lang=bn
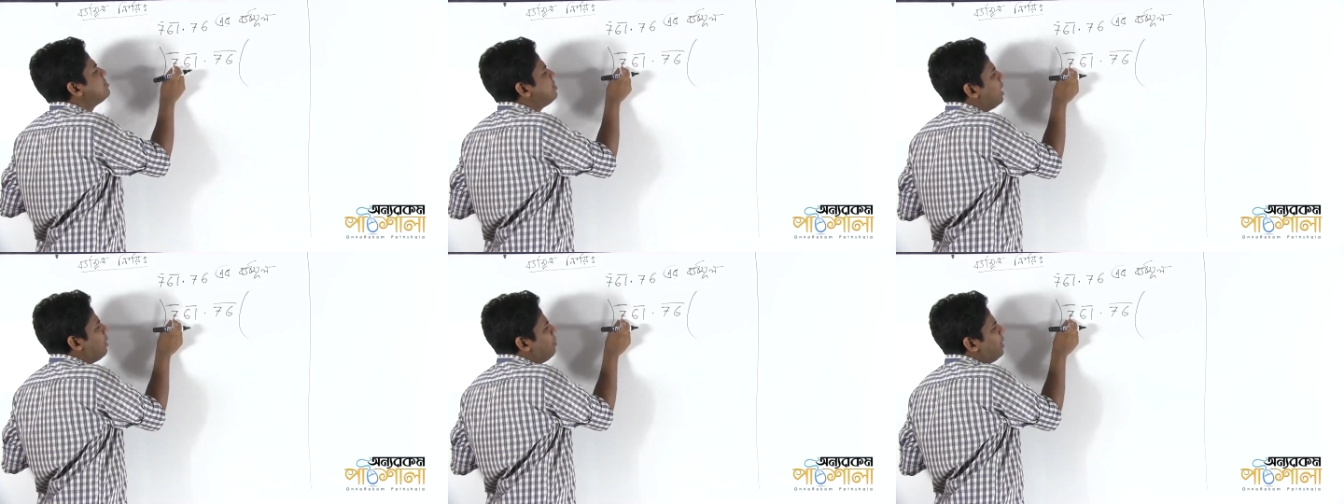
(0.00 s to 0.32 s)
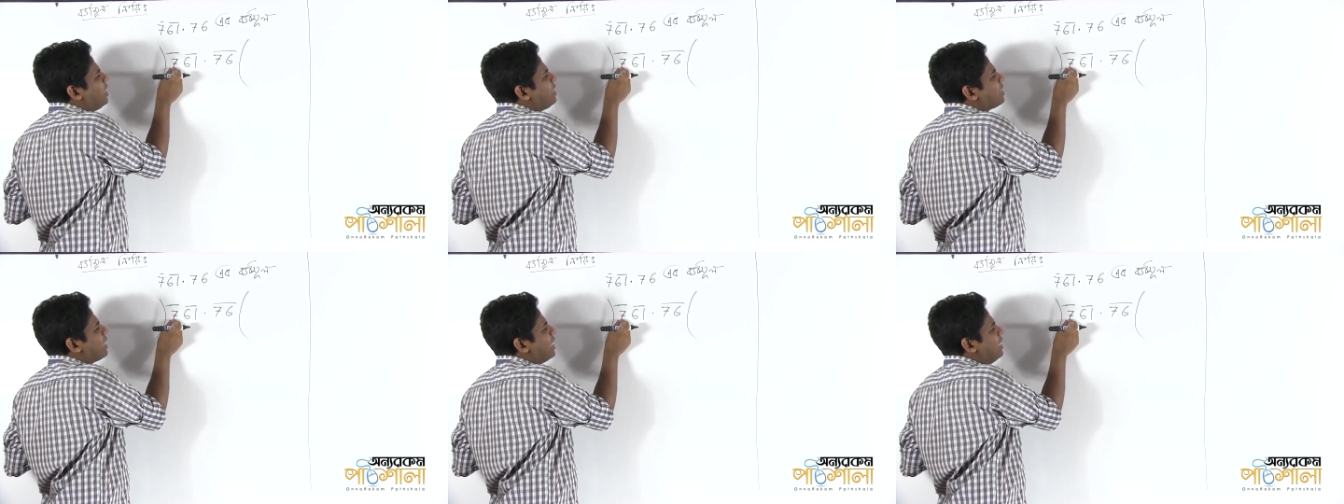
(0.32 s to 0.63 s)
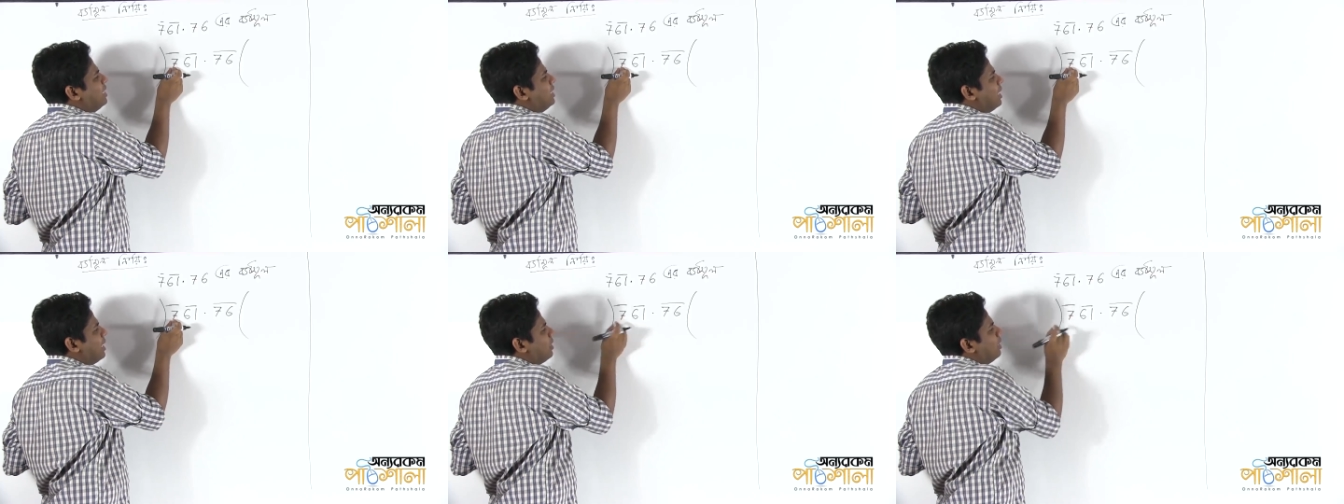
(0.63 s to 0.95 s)
সেভেন কে
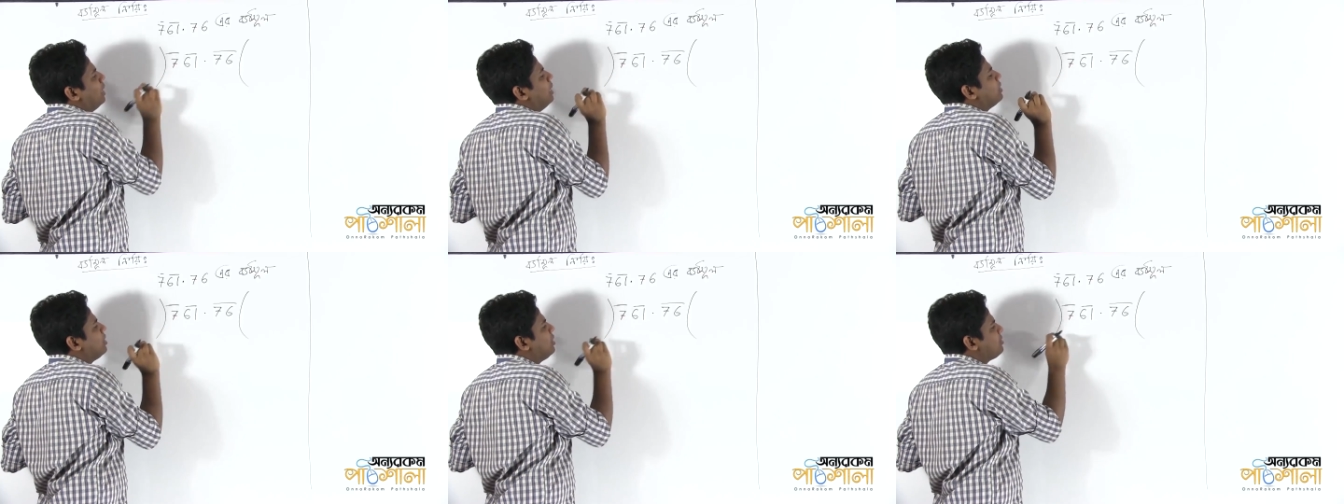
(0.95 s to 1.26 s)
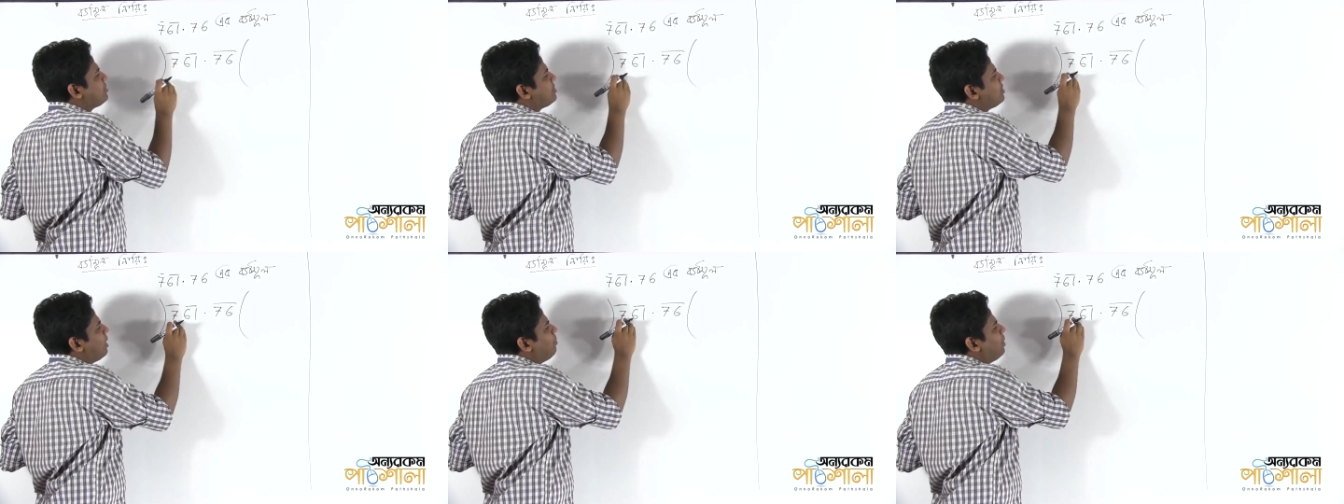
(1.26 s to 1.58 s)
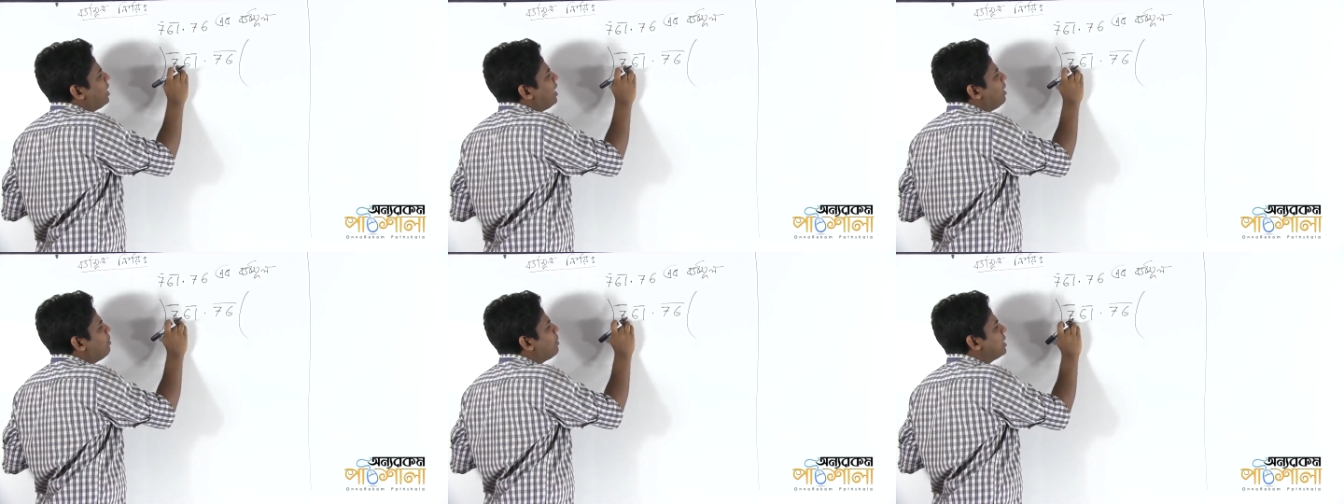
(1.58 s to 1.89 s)
নিয়ে তাহলে
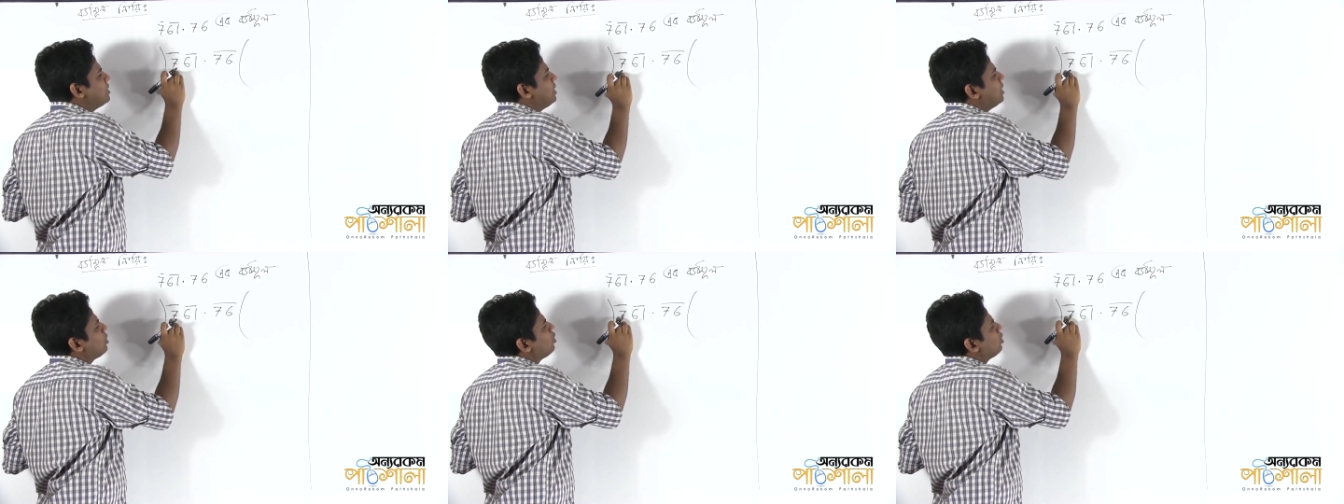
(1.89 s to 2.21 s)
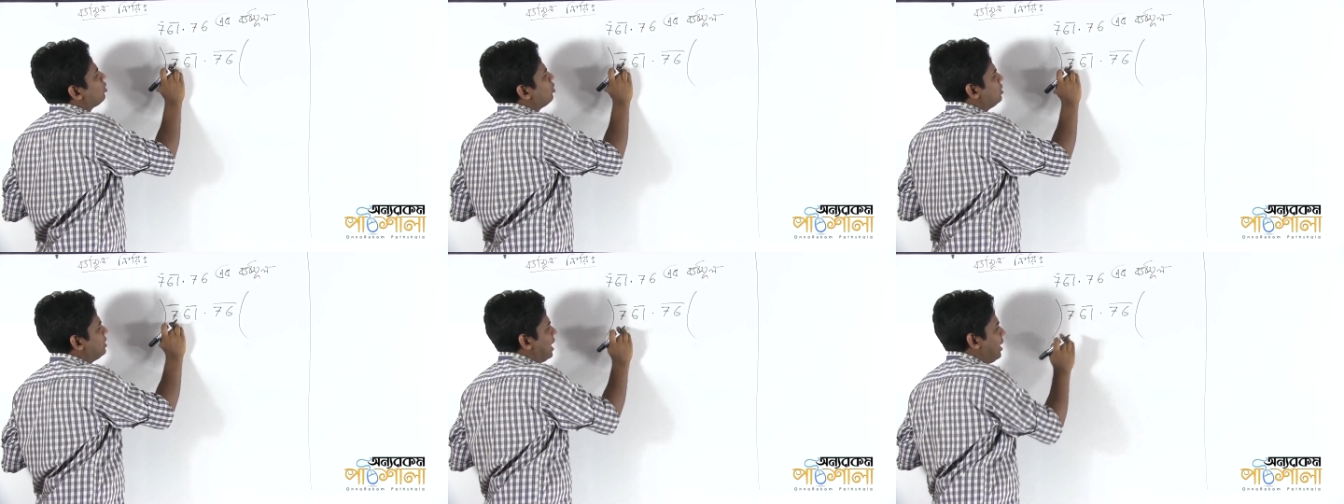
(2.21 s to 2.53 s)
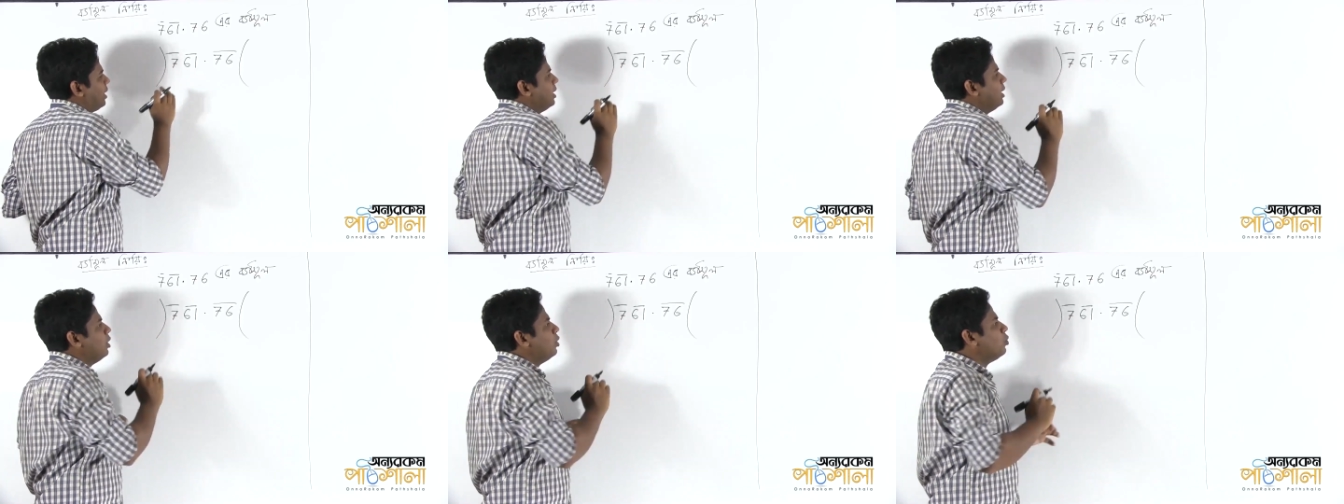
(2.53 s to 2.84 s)
সেভেনের মাঝে কত
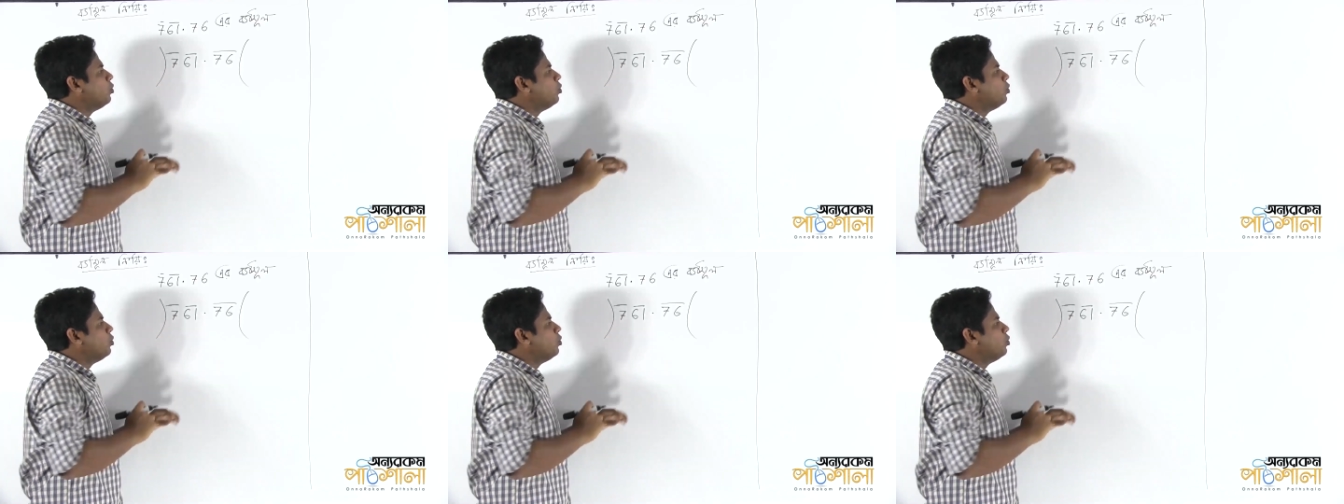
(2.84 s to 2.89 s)
যায়